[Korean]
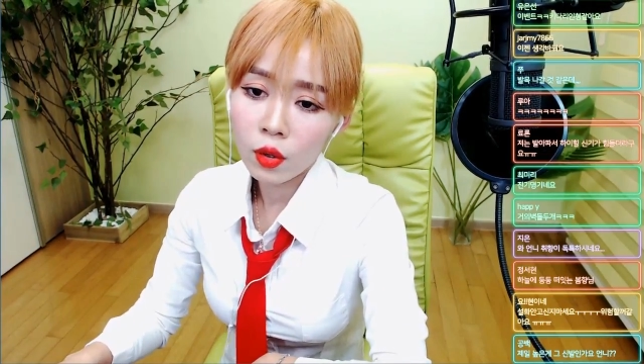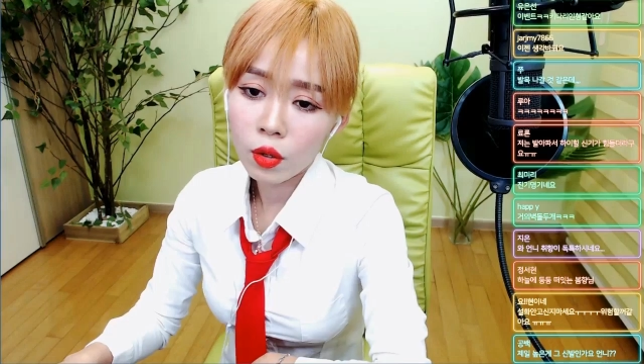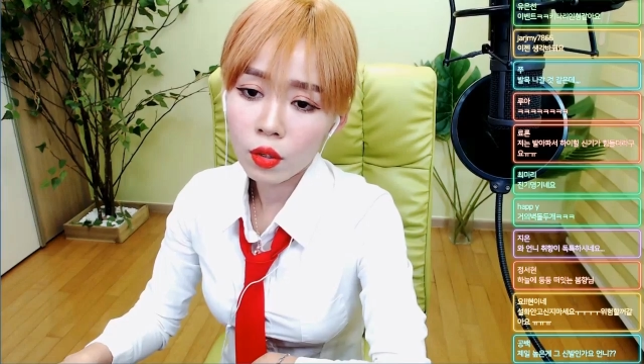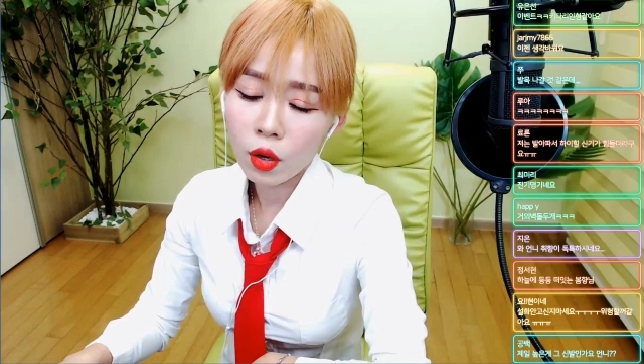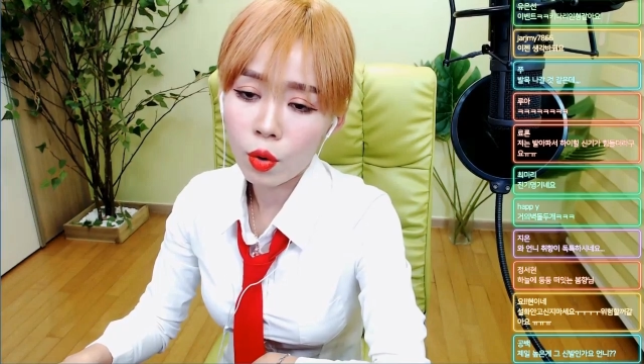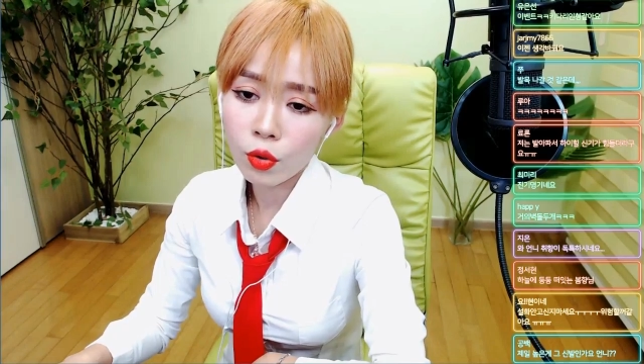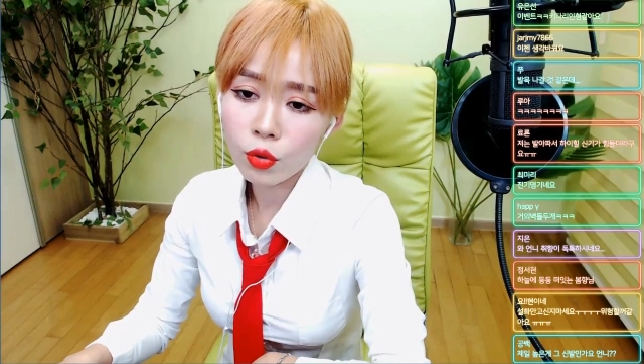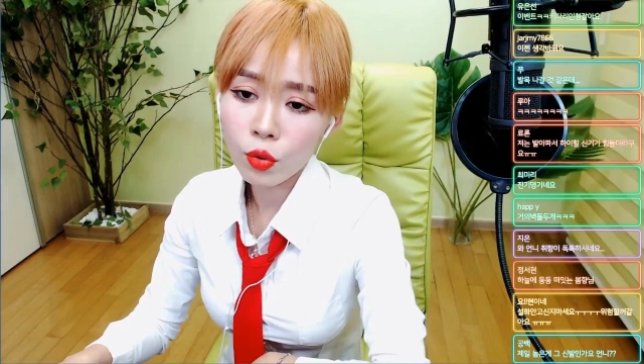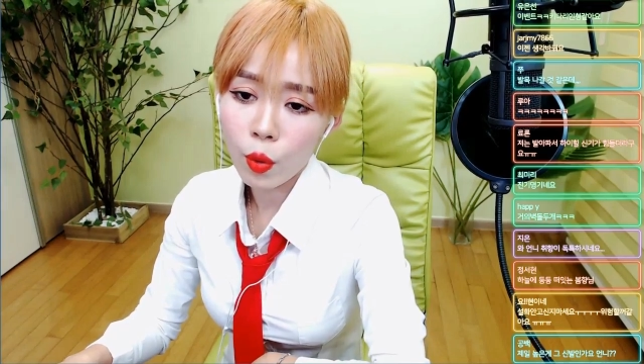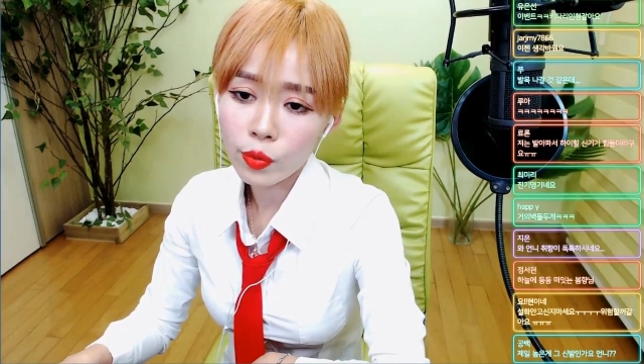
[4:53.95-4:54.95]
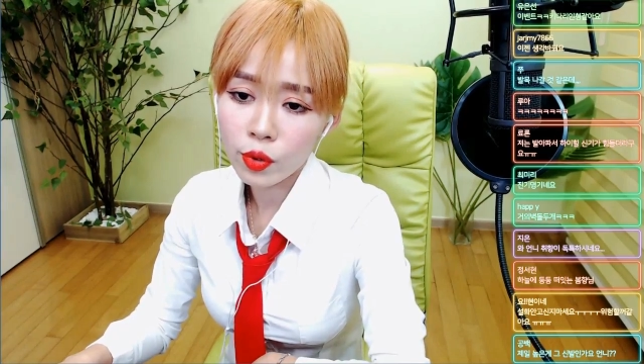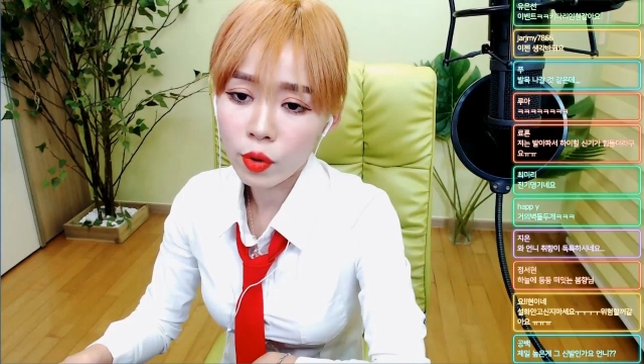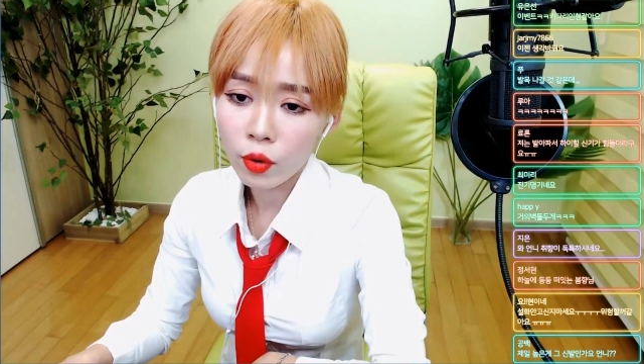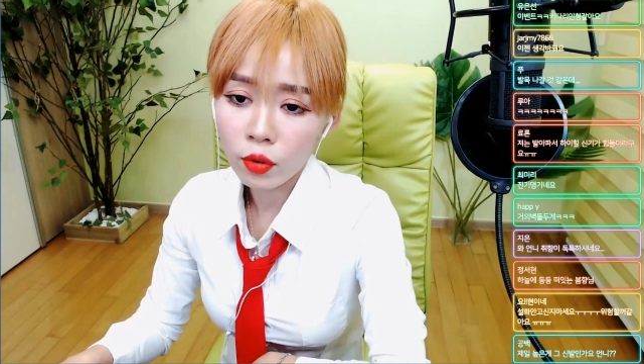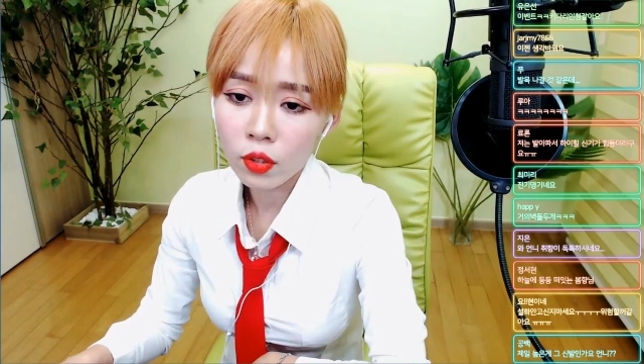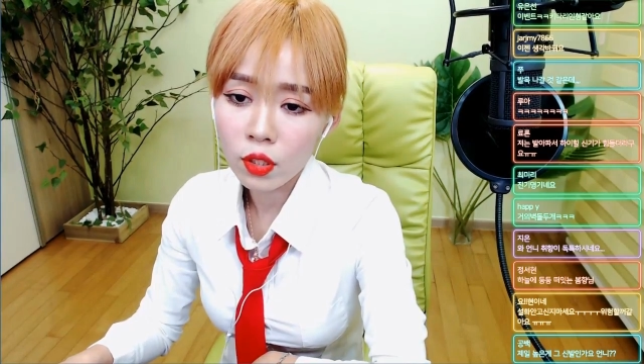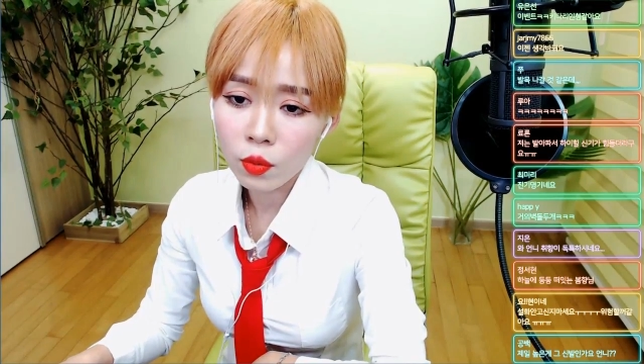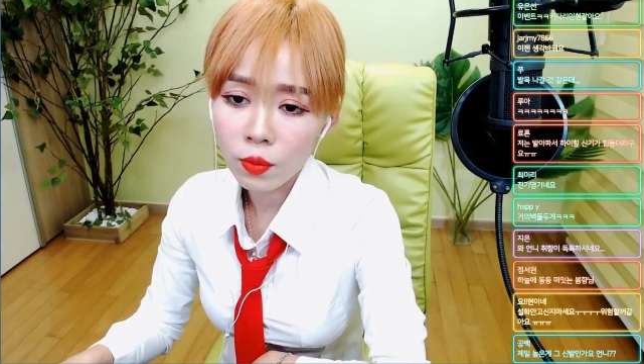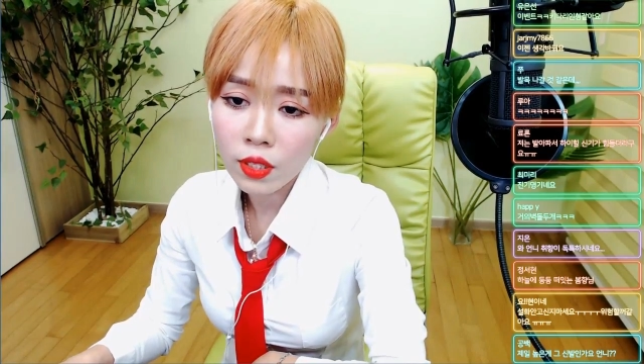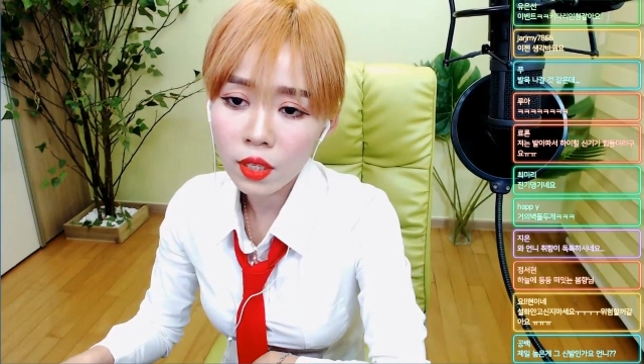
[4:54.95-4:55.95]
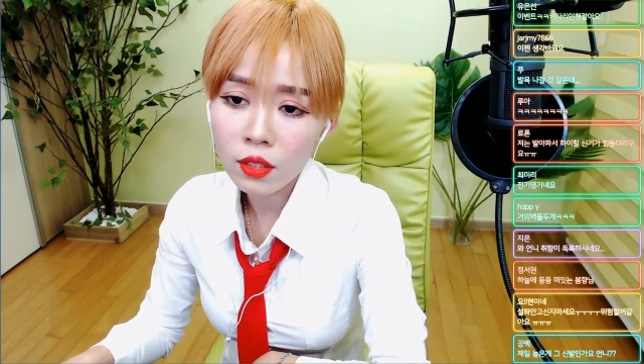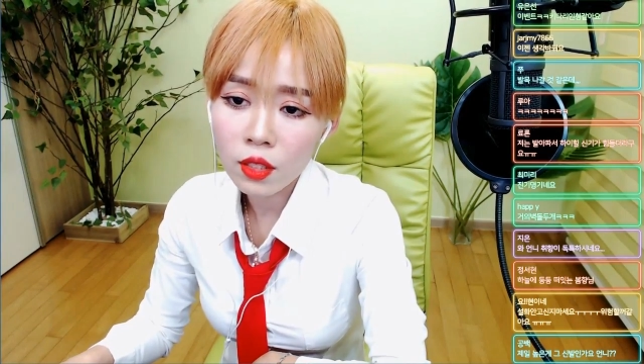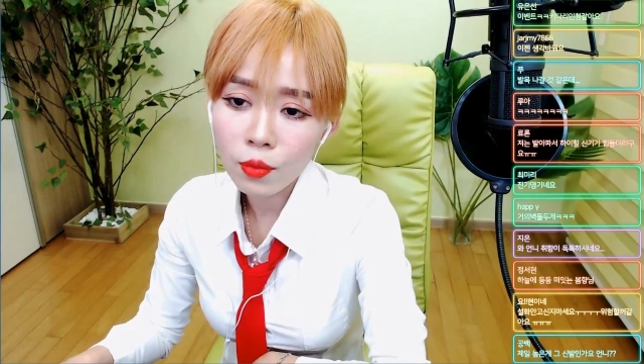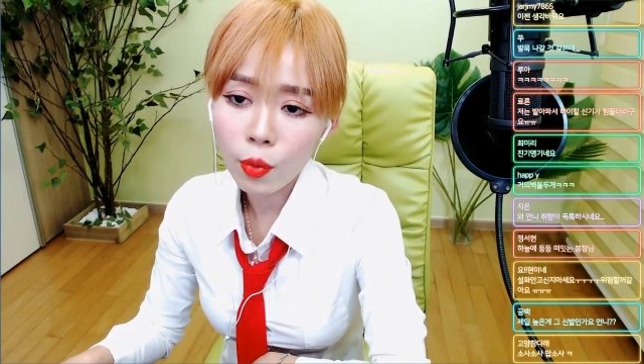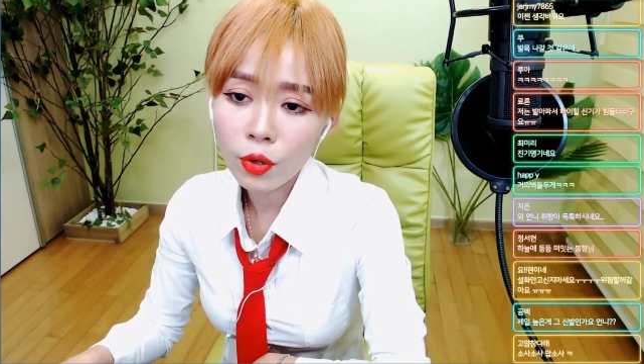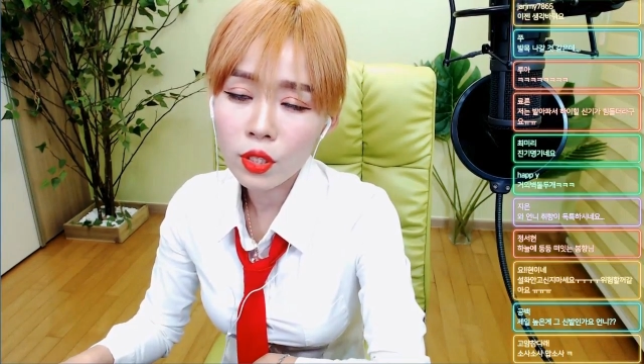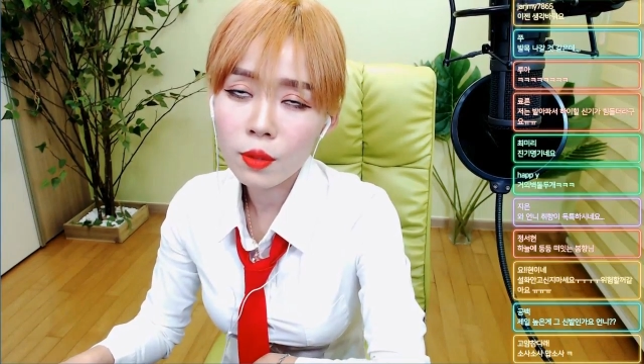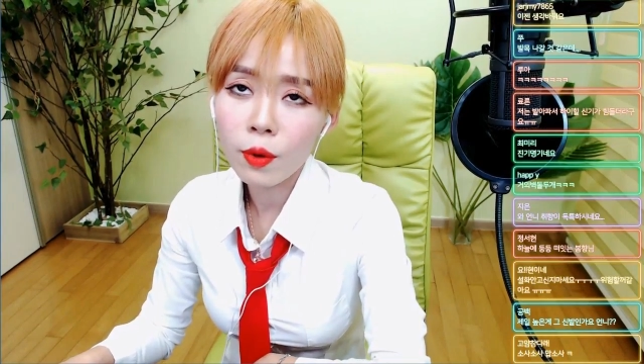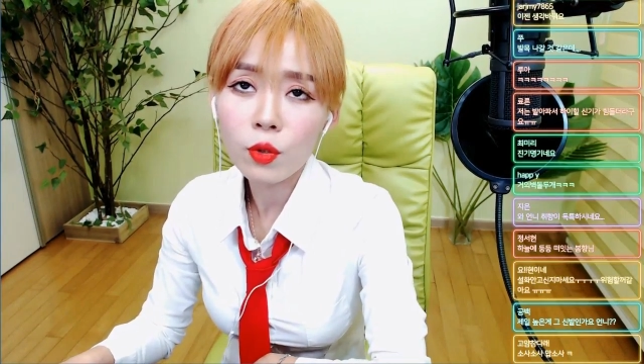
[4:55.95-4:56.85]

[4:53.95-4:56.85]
이렇게 걸을 수가 없어요 근데 왜 사는지는 모르겠지만